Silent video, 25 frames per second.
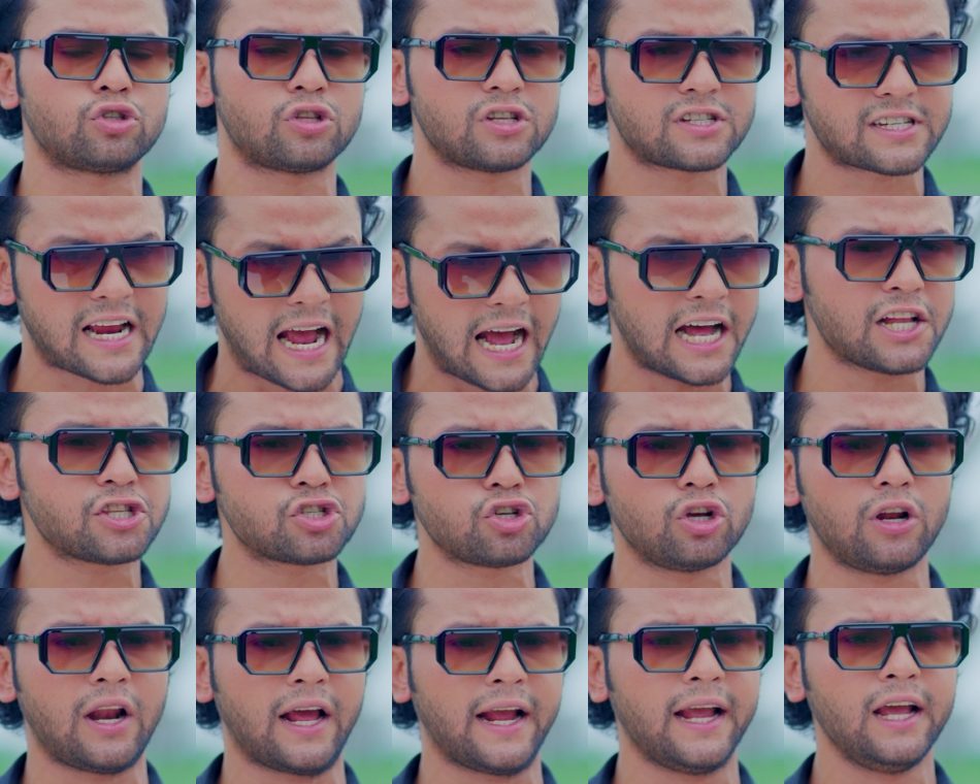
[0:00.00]
যদি
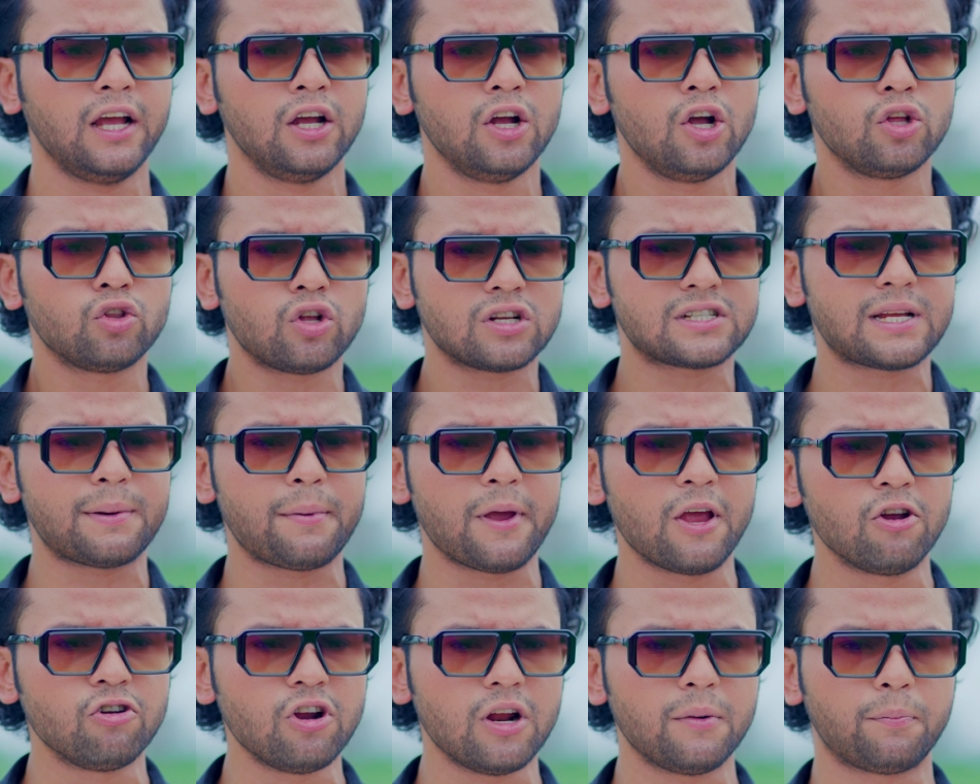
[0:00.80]
সাহায্যই লাগে তোর যাবে
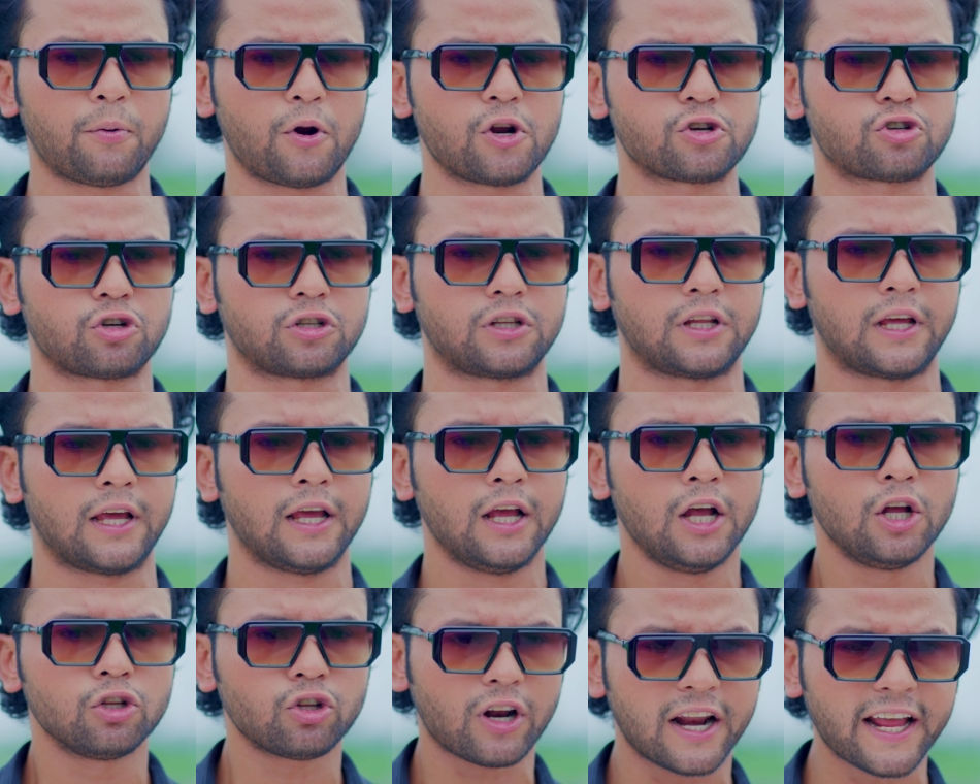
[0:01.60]
ইউনিয়ন পরিষদে
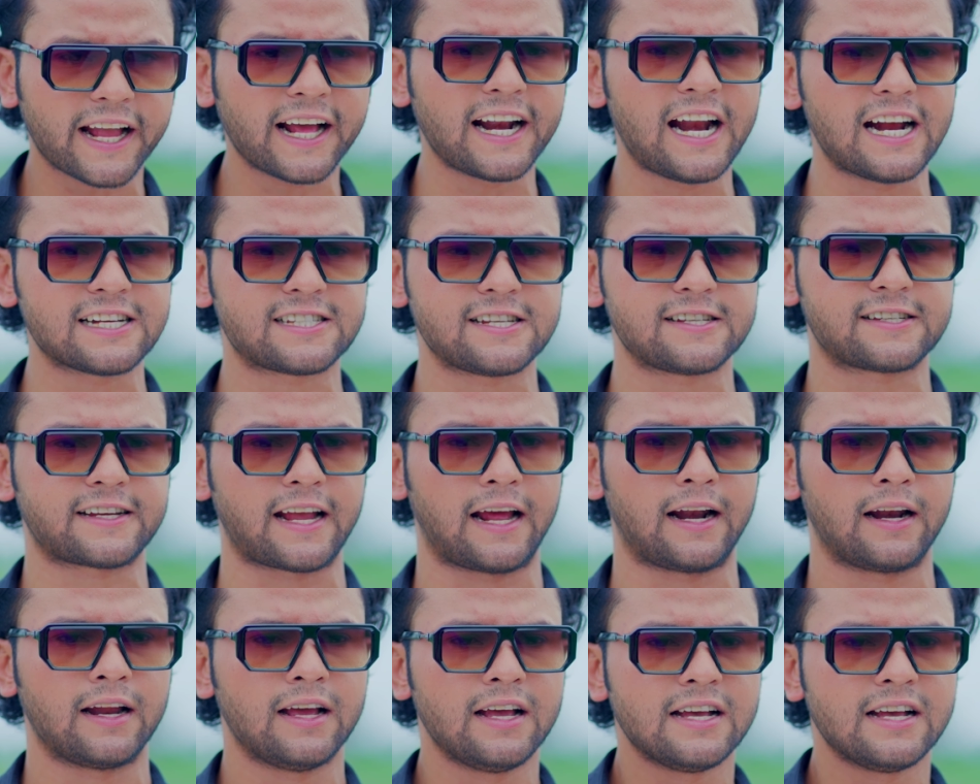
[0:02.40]
তোরা এখানে আসছিস কেন